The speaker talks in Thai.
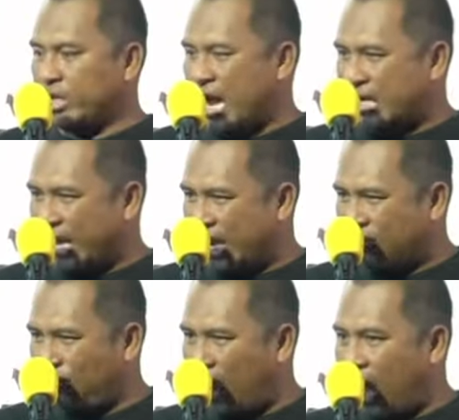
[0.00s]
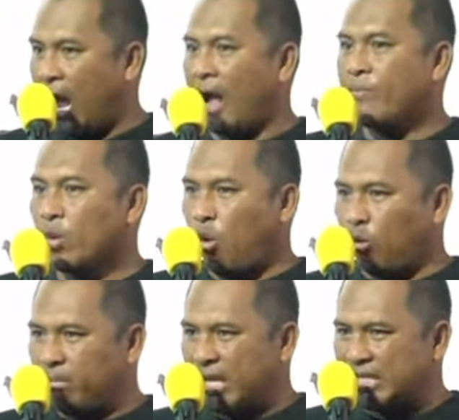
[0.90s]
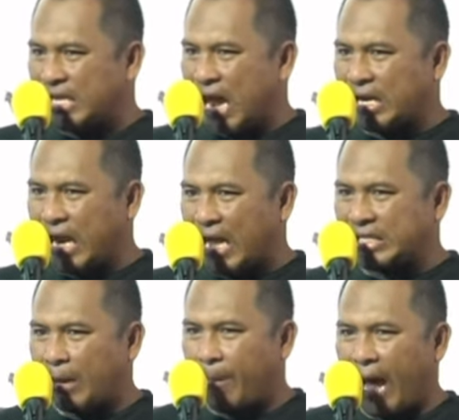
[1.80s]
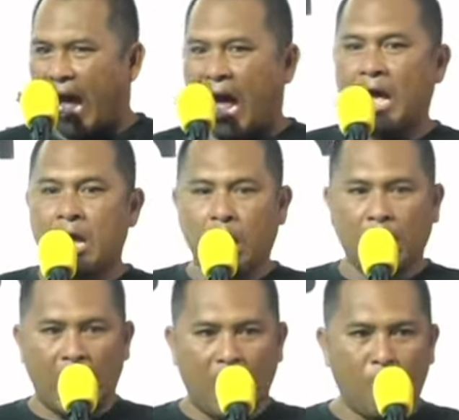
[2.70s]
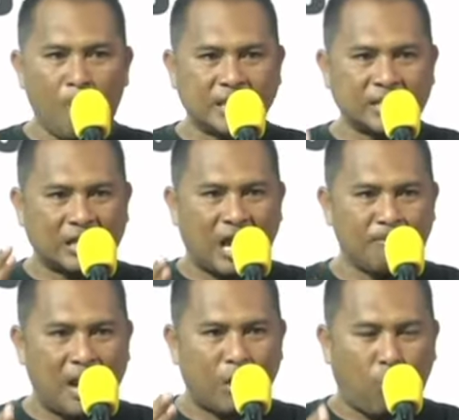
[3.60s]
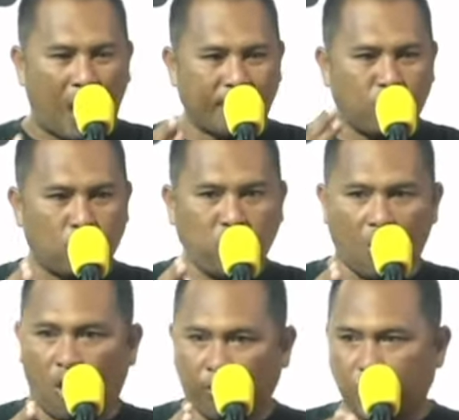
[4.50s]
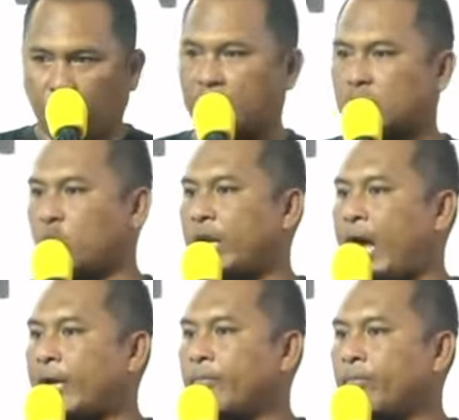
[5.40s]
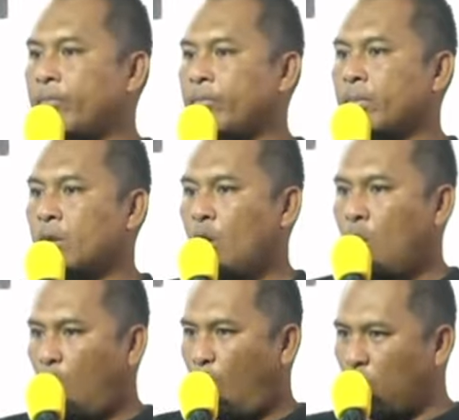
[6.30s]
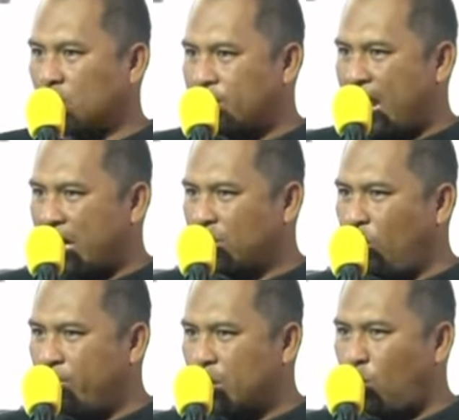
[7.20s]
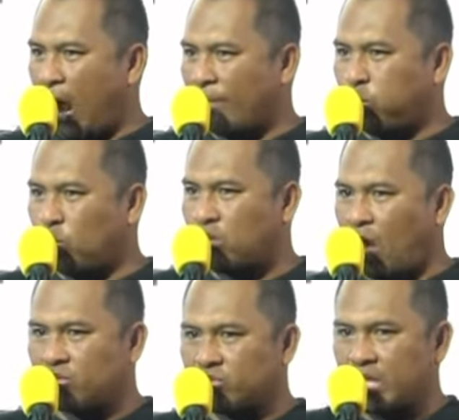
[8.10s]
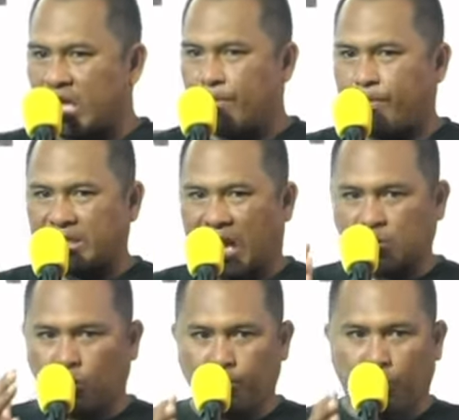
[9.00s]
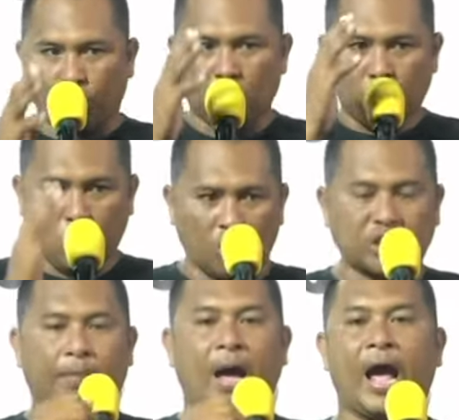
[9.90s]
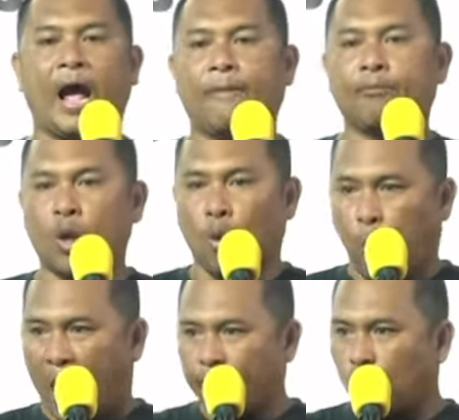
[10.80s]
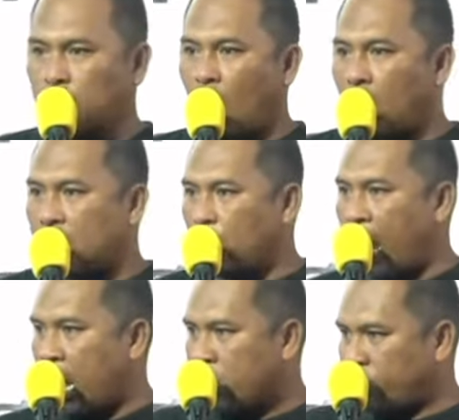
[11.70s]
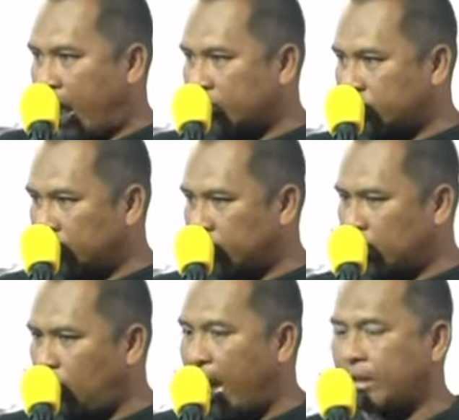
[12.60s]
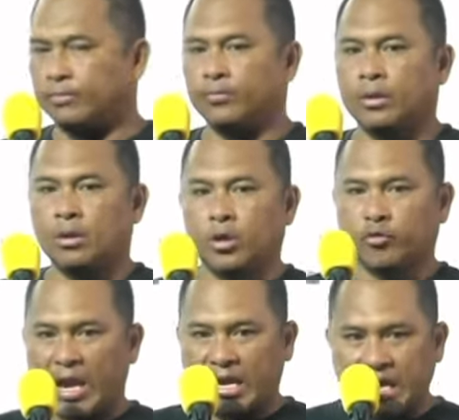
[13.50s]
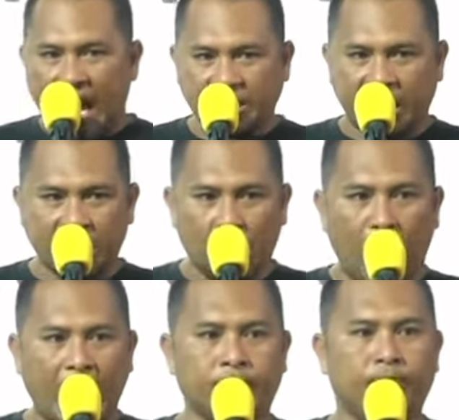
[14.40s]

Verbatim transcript: อย่าคิดว่าคุณมีเสียงในสภา แล้วมันจะทำลายความถูกต้องของพี่น้องประชาชนได้ คุณกำลังดูหมิ่นความถูกต้องที่ประชาชนพูดนอกสภา ความถูกต้องก็คือว่า ทักษิณชินวัตรยิ่งรักชินวัตร